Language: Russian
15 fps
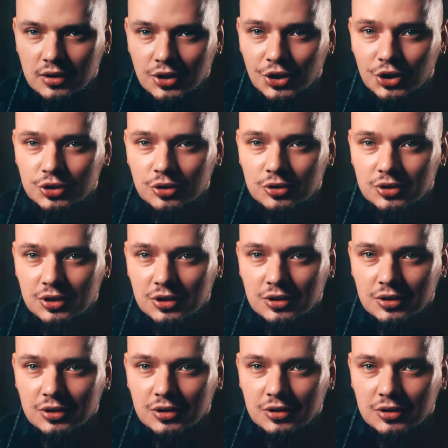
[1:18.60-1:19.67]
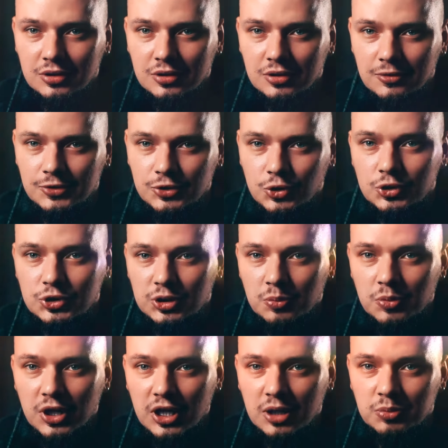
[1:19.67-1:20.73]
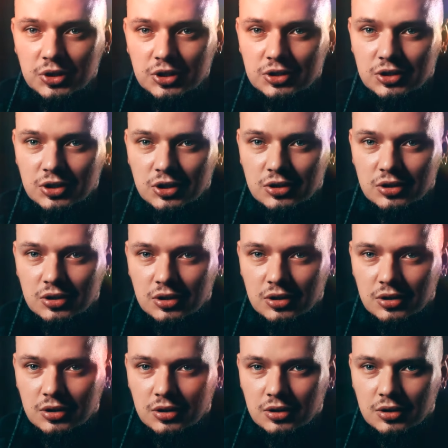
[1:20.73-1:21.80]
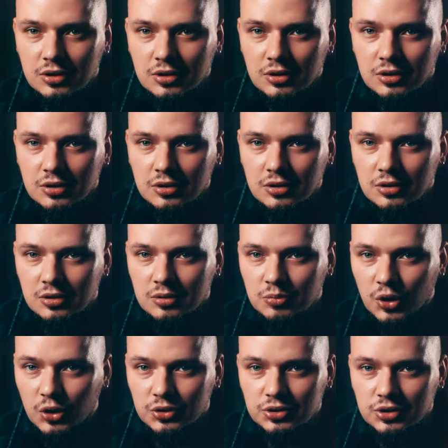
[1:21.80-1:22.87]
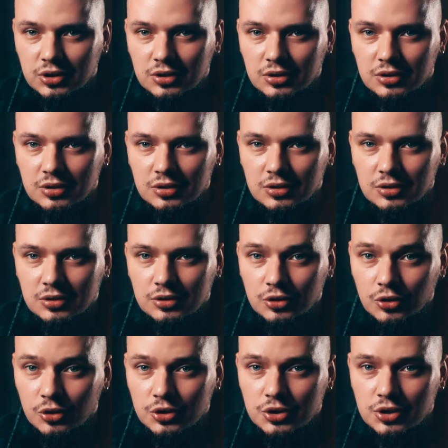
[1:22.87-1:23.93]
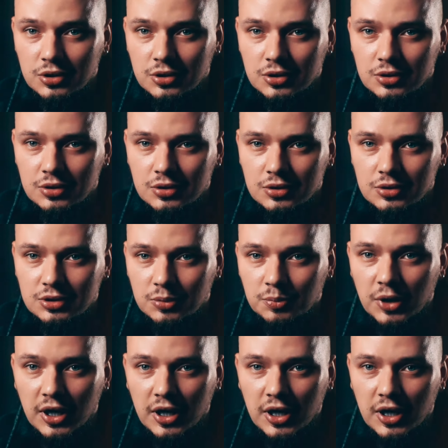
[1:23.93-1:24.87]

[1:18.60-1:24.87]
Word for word: И кто-то все себе объяснит, просто дольше тебя